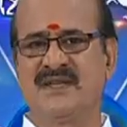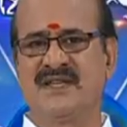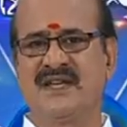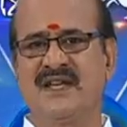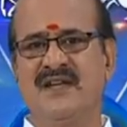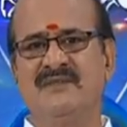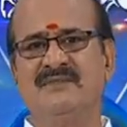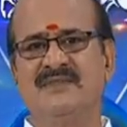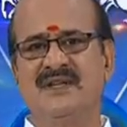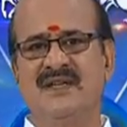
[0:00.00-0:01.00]
பார்த்தீங்கன்னா
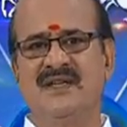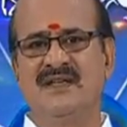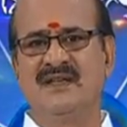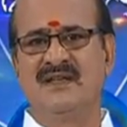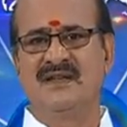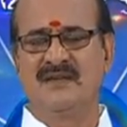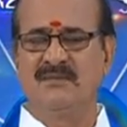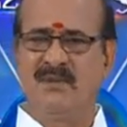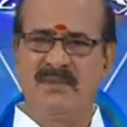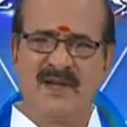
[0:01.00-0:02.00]

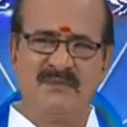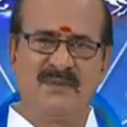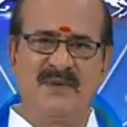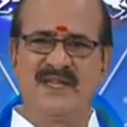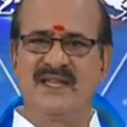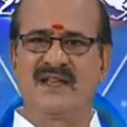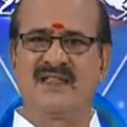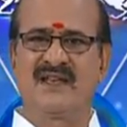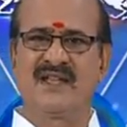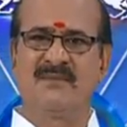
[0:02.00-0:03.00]
ரொம்ப படிப்பை
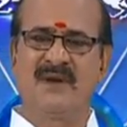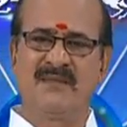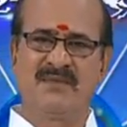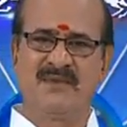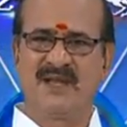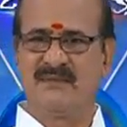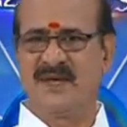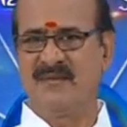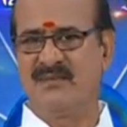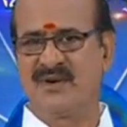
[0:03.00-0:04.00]
மதிக்கிறது இல்லை படிப்பு மேலே
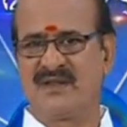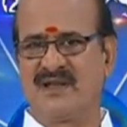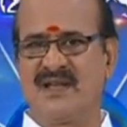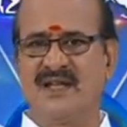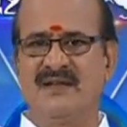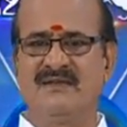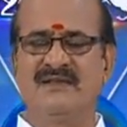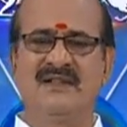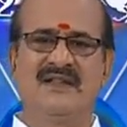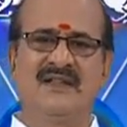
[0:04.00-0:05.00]
பயப்படுறதில்லை
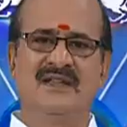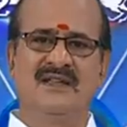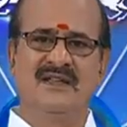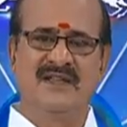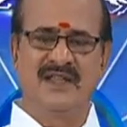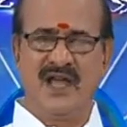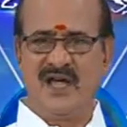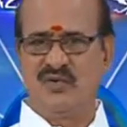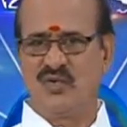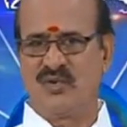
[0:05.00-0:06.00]

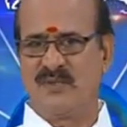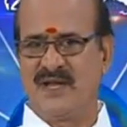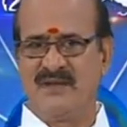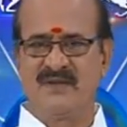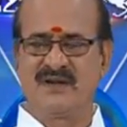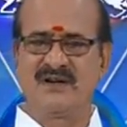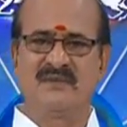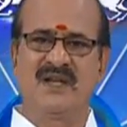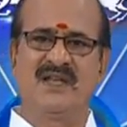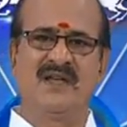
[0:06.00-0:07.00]
ஏதாவது ஒரு பயம்
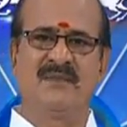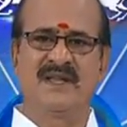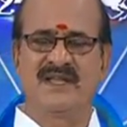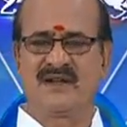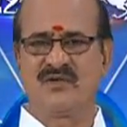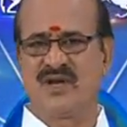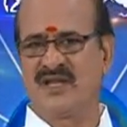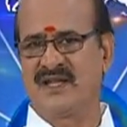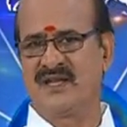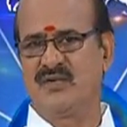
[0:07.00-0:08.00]
இருக்கணுமா இல்லையா படிக்கிற
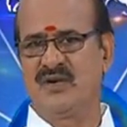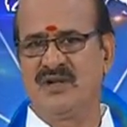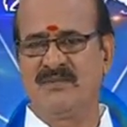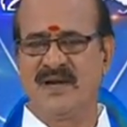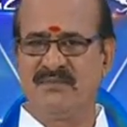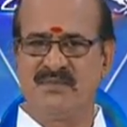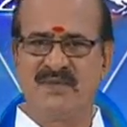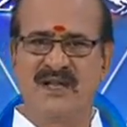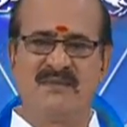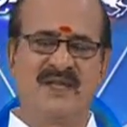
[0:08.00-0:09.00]
குழந்தைக்கு ஒன்று படிப்பு
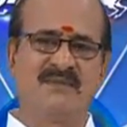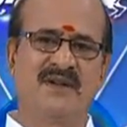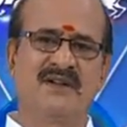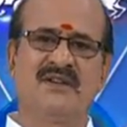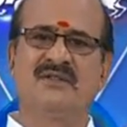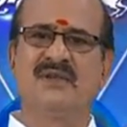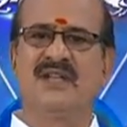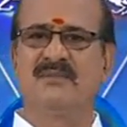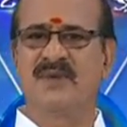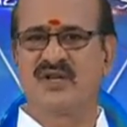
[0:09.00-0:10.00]
மேலே பயம் இருக்கணும்
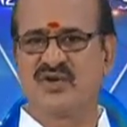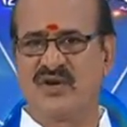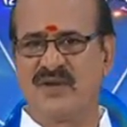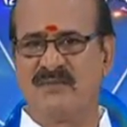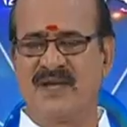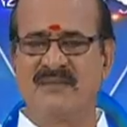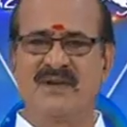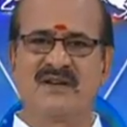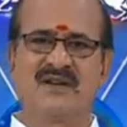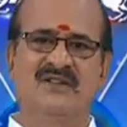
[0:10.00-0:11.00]
இல்லை பெற்றோரிடம் பயம்
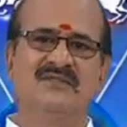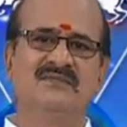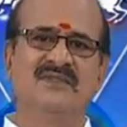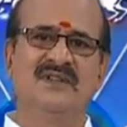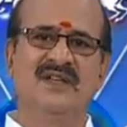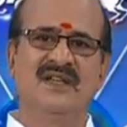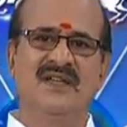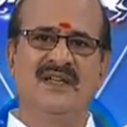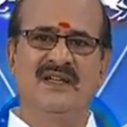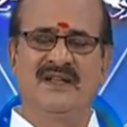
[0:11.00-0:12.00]
இருக்கணும்
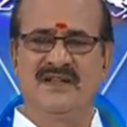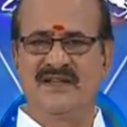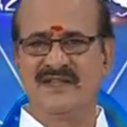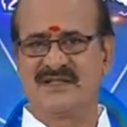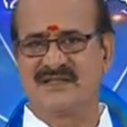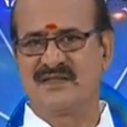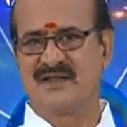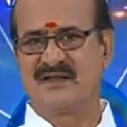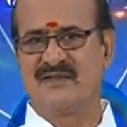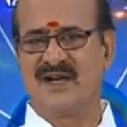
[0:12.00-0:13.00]
இல்லை டீச்சர்ஸ்
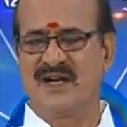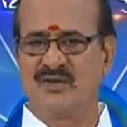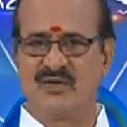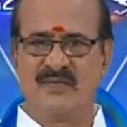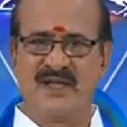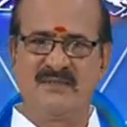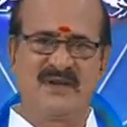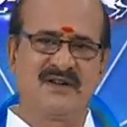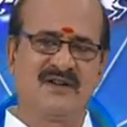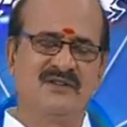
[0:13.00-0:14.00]
திட்டுவாங்கன்னு ஒரு பயம்
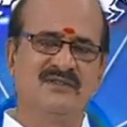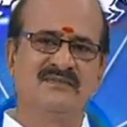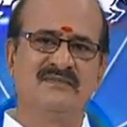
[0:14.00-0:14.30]
இருக்கணும்